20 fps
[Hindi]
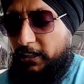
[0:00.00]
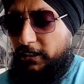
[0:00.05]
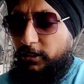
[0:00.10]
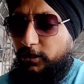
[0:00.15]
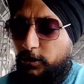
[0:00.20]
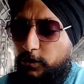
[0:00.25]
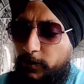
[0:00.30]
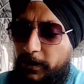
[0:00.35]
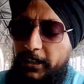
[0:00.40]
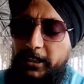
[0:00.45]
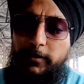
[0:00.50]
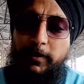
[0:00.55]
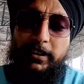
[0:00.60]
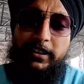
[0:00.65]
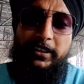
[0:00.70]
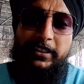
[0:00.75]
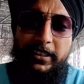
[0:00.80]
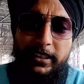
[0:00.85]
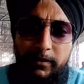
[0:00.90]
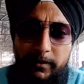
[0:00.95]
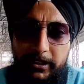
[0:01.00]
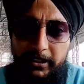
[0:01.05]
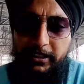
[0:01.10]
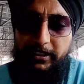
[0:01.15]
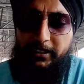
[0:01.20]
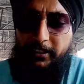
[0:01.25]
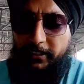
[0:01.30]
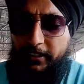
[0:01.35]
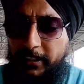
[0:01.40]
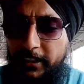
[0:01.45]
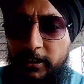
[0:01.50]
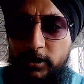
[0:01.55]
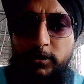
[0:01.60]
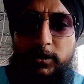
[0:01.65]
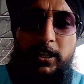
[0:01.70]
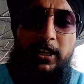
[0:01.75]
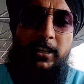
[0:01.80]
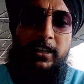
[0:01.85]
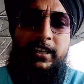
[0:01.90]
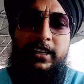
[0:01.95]
अर्ध कुमारी माता जी के मंदिर तक के लिए
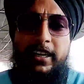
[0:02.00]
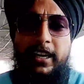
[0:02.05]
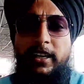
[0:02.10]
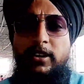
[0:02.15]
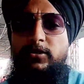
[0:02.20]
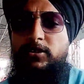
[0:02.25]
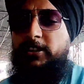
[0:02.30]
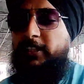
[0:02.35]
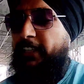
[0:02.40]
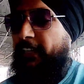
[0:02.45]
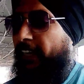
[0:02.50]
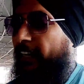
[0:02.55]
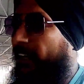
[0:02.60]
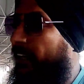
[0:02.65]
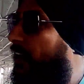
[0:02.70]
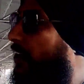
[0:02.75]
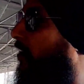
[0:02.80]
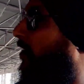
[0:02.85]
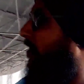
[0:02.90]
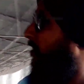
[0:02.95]
घोड़ा कर लिया है उसके लिए